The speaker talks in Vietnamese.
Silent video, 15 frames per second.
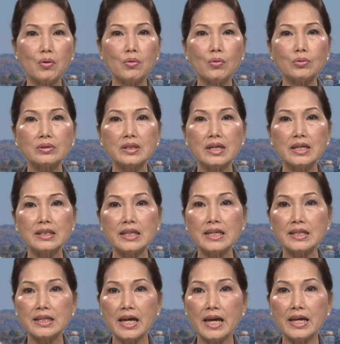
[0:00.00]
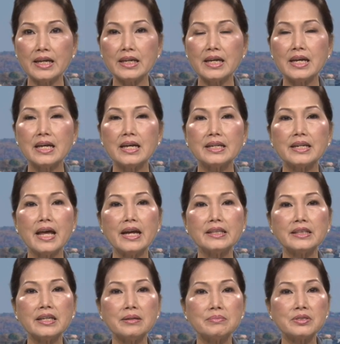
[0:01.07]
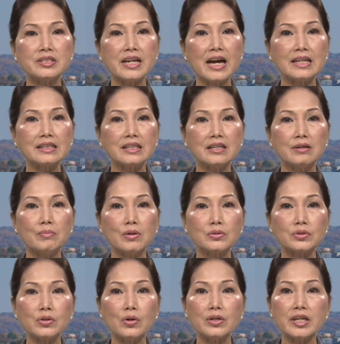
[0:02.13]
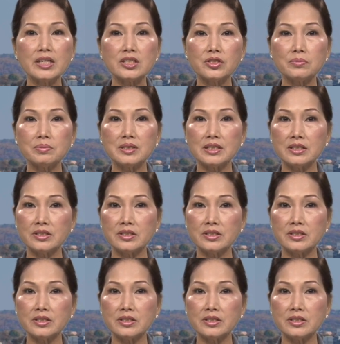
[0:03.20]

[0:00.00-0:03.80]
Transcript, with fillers: cuộc thi thiết kế để tìm ra từ một số kiến trúc sư